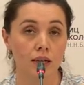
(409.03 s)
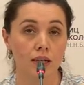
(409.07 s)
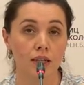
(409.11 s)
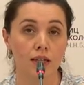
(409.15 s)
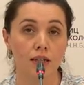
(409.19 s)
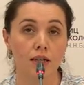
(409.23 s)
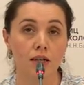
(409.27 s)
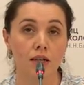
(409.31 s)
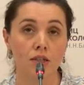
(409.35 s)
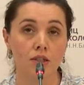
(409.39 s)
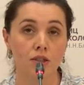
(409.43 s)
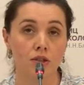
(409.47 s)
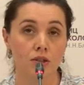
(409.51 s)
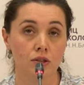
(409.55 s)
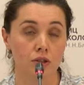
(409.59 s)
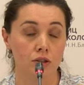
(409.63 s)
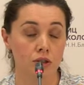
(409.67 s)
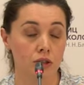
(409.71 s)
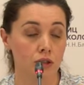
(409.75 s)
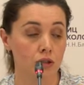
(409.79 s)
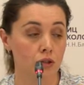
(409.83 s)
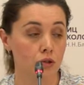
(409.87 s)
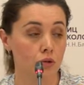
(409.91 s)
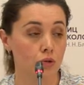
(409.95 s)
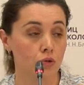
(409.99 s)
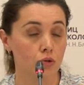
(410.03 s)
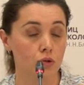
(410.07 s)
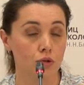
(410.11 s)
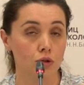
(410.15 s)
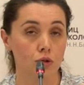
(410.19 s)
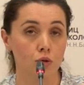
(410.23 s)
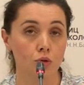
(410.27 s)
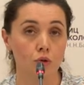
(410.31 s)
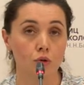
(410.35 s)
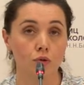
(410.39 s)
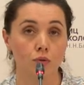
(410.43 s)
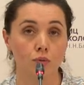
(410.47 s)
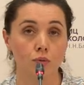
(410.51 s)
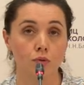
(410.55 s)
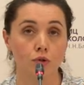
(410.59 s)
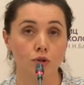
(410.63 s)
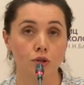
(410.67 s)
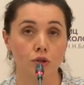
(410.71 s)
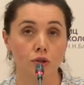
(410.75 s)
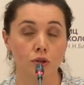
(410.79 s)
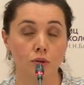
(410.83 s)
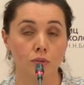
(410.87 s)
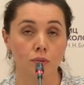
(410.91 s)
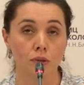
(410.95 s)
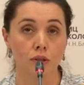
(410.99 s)
и каждый из этих узелков
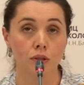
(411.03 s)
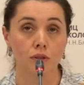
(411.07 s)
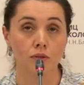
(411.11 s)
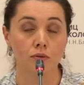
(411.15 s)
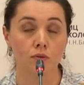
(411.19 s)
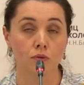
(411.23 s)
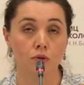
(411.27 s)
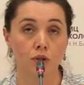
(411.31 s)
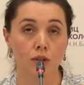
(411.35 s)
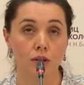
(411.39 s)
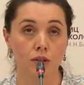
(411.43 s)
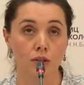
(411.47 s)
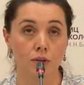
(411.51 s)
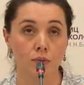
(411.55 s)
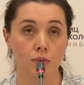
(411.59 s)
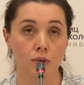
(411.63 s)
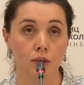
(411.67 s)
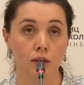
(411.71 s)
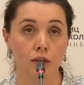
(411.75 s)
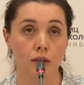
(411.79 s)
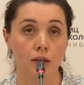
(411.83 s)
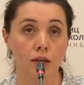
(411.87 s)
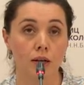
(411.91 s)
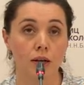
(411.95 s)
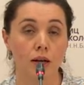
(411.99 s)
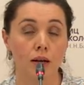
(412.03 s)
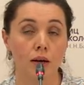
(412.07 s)
может иметь свой размер.